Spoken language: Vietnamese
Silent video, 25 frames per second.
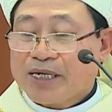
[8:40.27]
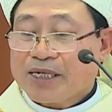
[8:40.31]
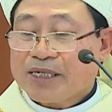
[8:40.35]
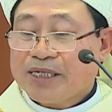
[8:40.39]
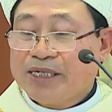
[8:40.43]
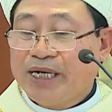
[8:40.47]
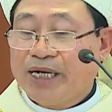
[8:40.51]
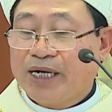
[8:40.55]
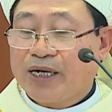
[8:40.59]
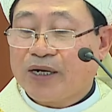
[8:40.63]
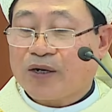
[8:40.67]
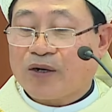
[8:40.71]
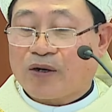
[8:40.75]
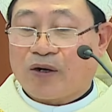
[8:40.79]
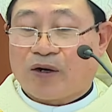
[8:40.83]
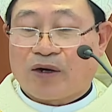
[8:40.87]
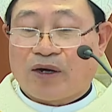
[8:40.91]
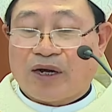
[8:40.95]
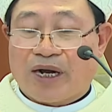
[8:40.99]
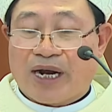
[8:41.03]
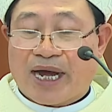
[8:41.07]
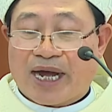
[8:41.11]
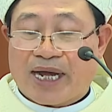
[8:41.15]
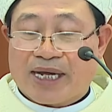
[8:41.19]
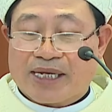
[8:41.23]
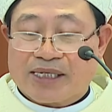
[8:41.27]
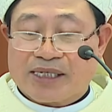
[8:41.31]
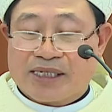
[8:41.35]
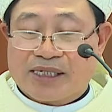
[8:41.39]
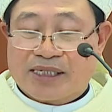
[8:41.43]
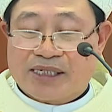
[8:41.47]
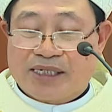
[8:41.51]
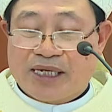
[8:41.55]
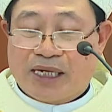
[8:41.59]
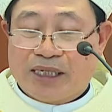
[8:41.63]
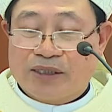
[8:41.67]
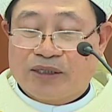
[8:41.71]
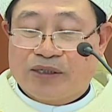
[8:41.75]
nhưng còn là
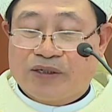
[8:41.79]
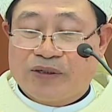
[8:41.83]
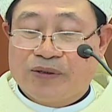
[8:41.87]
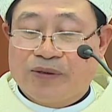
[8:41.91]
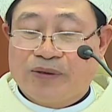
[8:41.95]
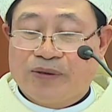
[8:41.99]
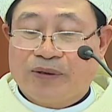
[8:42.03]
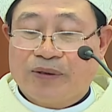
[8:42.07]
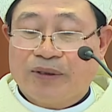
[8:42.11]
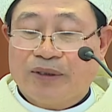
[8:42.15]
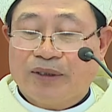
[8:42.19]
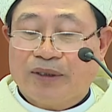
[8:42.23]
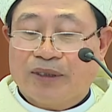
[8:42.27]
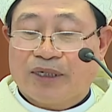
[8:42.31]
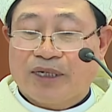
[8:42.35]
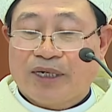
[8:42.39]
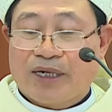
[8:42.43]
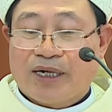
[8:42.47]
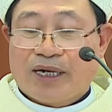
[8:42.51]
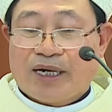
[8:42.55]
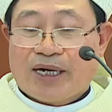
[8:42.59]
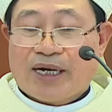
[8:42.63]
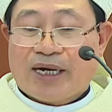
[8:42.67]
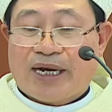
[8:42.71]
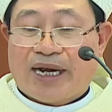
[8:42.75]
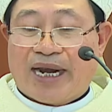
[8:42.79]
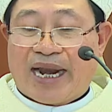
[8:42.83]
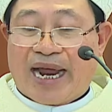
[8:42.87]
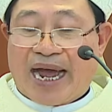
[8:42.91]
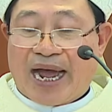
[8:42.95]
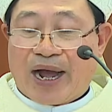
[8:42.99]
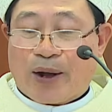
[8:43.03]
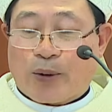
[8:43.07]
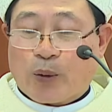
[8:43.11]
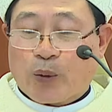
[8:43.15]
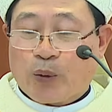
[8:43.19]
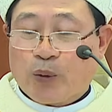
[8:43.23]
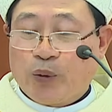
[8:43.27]
dân chúa,
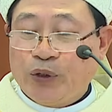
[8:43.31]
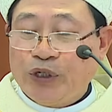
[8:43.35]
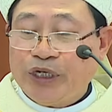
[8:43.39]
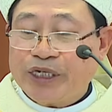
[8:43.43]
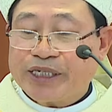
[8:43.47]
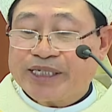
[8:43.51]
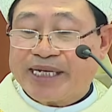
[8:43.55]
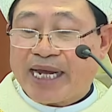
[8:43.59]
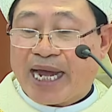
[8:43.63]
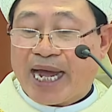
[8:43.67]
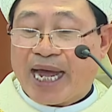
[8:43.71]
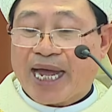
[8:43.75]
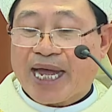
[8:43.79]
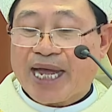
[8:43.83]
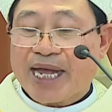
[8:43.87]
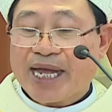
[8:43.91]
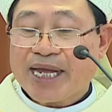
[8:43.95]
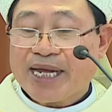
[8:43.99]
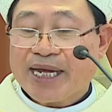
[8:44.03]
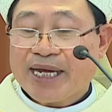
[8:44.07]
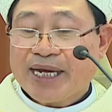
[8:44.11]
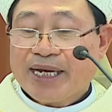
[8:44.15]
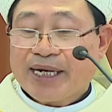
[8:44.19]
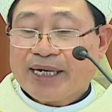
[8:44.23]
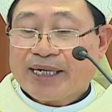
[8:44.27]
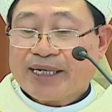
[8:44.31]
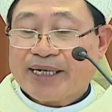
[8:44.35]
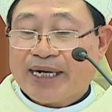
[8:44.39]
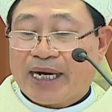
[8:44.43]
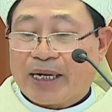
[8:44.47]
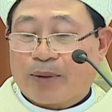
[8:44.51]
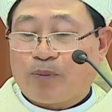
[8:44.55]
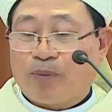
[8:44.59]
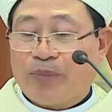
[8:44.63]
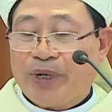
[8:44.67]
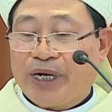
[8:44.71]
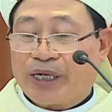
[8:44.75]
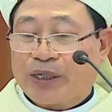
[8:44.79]
là quý cha,
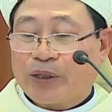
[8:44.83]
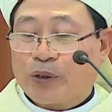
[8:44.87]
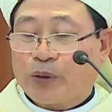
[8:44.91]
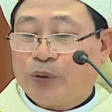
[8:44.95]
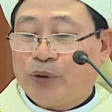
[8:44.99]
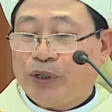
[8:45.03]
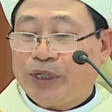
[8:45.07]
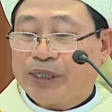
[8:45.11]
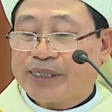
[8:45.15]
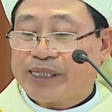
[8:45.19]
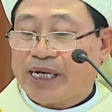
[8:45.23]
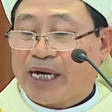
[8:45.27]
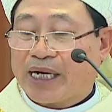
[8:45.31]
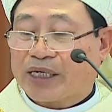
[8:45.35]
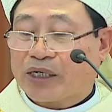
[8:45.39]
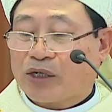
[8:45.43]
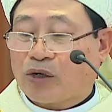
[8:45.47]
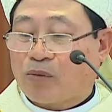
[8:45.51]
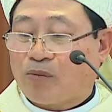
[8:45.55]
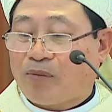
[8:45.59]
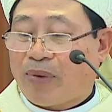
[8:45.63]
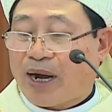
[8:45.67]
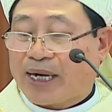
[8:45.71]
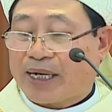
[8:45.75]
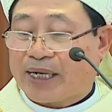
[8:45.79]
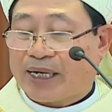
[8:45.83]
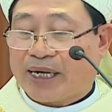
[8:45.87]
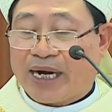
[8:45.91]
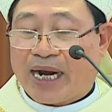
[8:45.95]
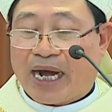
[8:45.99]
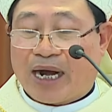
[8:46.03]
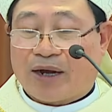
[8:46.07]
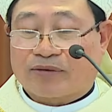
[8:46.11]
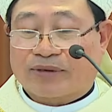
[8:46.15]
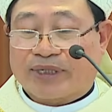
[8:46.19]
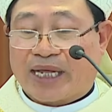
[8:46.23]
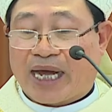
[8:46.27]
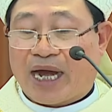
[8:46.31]
đặc biệt quý cha trong ban
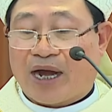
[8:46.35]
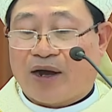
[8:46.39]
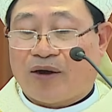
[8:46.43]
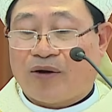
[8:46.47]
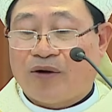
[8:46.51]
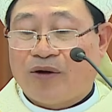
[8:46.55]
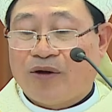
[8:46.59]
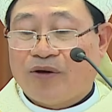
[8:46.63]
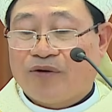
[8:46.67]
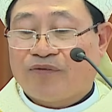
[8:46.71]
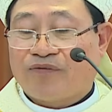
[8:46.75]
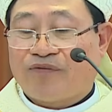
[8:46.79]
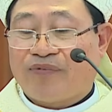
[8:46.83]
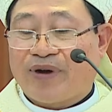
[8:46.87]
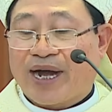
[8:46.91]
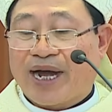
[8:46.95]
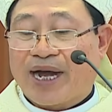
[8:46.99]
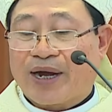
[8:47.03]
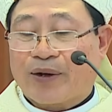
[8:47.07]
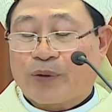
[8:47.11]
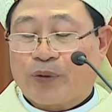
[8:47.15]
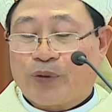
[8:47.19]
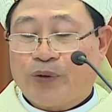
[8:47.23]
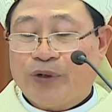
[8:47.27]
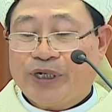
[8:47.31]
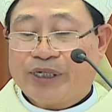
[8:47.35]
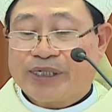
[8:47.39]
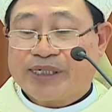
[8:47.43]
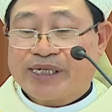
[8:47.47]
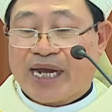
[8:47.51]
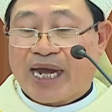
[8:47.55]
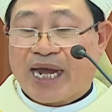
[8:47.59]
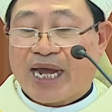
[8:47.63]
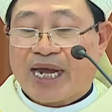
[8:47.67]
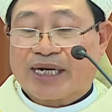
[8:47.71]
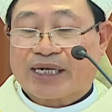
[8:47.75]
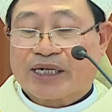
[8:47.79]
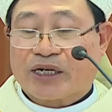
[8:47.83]
đào tạo và quý
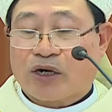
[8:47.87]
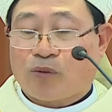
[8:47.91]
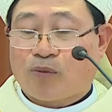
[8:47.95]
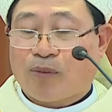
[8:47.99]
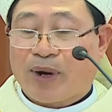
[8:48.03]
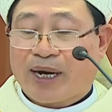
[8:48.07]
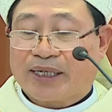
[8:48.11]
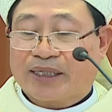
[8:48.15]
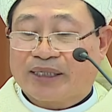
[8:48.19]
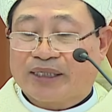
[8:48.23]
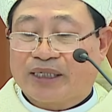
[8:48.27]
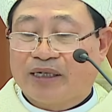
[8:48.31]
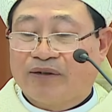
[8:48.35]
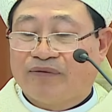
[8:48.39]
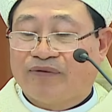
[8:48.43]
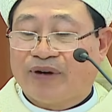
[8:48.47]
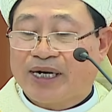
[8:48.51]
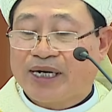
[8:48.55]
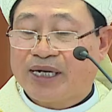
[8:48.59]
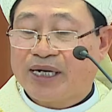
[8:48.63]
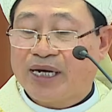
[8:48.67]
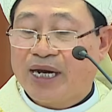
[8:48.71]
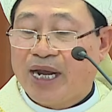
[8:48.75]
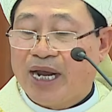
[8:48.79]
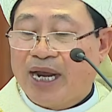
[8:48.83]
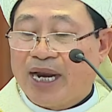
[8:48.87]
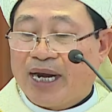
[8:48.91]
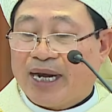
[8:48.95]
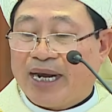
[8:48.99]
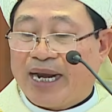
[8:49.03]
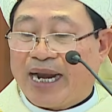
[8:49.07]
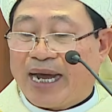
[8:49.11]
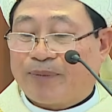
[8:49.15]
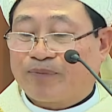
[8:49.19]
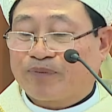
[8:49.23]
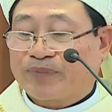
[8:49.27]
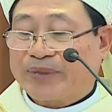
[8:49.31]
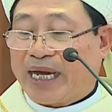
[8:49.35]
cha trong ban tư vấn
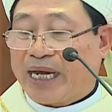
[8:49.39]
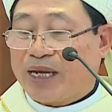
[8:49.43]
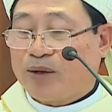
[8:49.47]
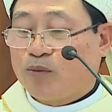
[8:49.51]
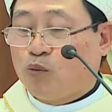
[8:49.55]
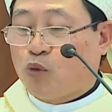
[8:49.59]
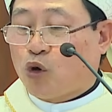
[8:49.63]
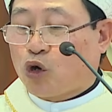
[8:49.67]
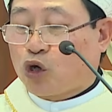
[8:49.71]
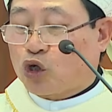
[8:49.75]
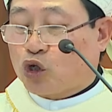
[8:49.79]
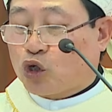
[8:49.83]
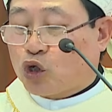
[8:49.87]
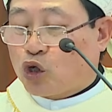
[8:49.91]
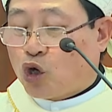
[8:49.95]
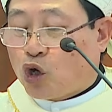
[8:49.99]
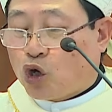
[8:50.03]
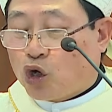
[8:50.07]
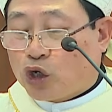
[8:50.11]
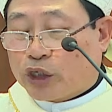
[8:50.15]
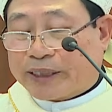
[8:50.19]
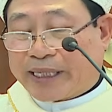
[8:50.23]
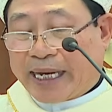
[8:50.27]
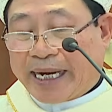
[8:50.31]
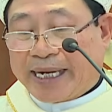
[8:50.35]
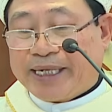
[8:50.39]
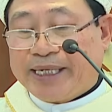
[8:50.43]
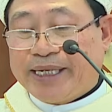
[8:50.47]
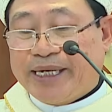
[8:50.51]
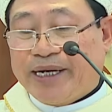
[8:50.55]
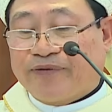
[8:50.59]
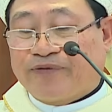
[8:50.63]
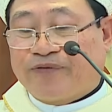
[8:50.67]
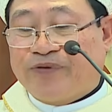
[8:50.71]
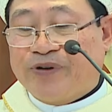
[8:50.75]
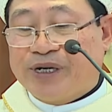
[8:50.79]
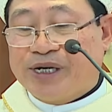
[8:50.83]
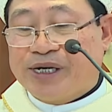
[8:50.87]
làm thành một hội thánh
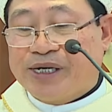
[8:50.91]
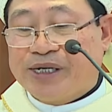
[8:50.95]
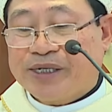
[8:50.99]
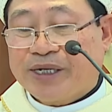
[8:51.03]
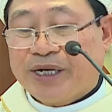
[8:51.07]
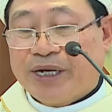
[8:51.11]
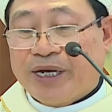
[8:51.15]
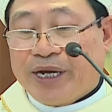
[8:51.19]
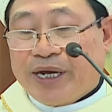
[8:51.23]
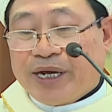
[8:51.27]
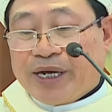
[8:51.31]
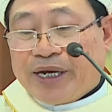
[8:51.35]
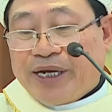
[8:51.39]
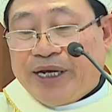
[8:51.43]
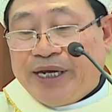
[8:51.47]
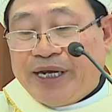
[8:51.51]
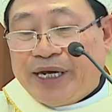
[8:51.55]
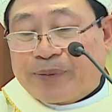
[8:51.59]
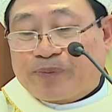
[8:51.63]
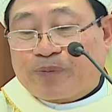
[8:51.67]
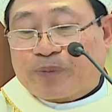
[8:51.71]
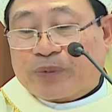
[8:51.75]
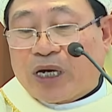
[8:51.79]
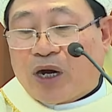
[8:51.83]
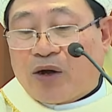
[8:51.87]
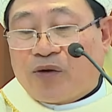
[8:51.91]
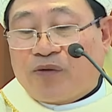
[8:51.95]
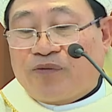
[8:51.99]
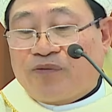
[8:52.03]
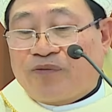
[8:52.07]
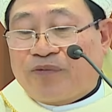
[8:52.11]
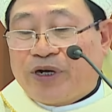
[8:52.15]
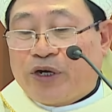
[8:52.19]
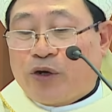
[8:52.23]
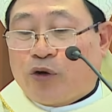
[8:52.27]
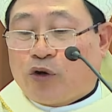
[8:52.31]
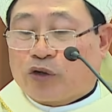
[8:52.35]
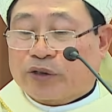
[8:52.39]
địa phương hiệp thông
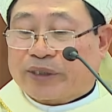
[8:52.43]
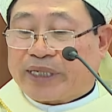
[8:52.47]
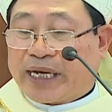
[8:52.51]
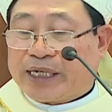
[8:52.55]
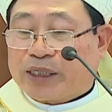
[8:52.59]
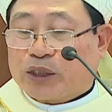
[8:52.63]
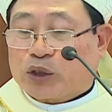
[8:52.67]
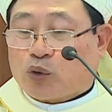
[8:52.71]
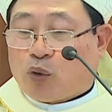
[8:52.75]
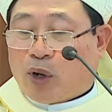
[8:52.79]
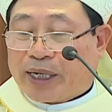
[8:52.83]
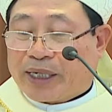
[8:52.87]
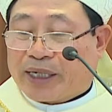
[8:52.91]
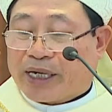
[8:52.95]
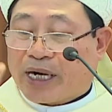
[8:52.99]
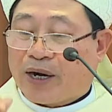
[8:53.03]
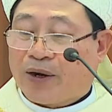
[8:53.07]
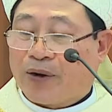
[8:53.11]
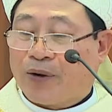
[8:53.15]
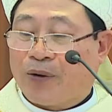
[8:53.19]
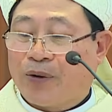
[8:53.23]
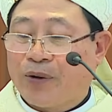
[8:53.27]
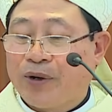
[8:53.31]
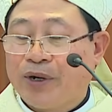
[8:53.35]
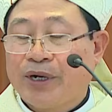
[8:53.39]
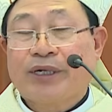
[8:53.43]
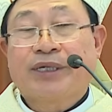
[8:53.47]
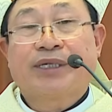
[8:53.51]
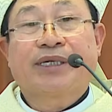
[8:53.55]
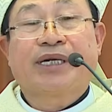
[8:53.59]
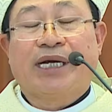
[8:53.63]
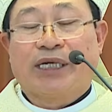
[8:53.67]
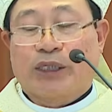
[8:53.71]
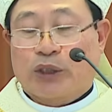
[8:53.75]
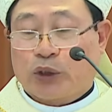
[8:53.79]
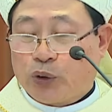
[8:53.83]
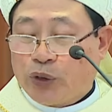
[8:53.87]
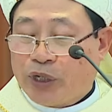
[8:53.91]
với hội thánh toàn cầu
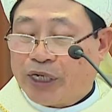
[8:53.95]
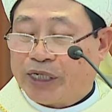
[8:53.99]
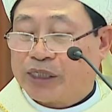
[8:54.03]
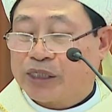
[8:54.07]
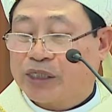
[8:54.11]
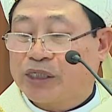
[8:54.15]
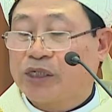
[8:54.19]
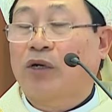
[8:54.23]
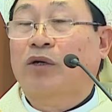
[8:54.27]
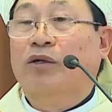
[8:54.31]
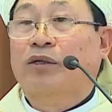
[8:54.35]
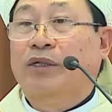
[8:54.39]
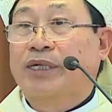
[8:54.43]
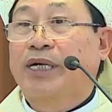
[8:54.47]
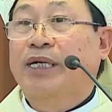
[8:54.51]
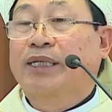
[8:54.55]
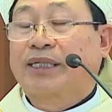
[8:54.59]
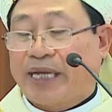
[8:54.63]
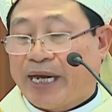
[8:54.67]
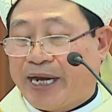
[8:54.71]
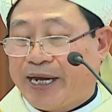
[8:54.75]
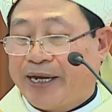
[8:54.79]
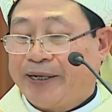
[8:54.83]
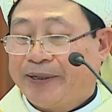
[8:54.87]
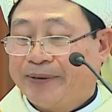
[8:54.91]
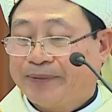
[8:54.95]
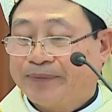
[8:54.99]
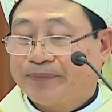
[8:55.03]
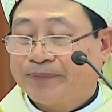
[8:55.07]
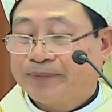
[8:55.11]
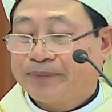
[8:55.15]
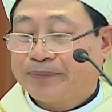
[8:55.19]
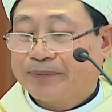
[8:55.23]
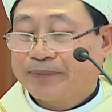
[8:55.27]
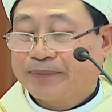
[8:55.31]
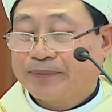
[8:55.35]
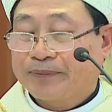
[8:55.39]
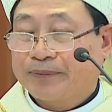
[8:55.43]
để tuyển chọn các thầy.
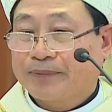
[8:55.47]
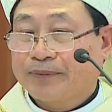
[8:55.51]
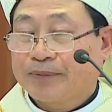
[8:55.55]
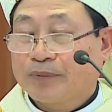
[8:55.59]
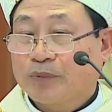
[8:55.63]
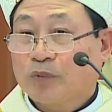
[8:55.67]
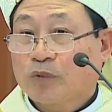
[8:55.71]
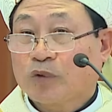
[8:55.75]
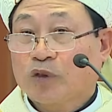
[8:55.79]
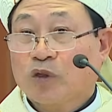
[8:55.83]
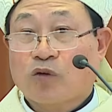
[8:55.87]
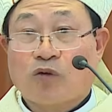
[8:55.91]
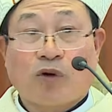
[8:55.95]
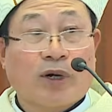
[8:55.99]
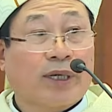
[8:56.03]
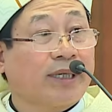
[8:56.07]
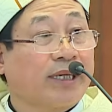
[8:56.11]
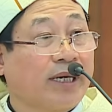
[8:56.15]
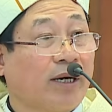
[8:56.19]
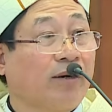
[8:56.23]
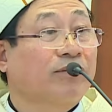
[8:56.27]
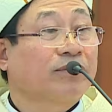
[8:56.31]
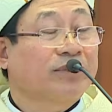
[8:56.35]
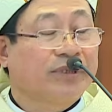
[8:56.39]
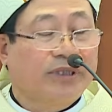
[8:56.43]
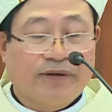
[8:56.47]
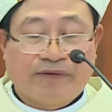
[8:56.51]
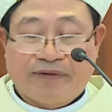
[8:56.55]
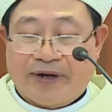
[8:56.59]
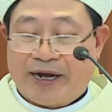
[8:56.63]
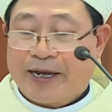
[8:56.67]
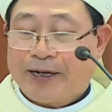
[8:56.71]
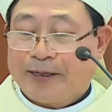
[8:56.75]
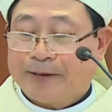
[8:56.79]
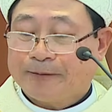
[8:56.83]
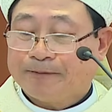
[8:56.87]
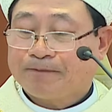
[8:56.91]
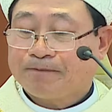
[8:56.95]
Quan trọng như vậy.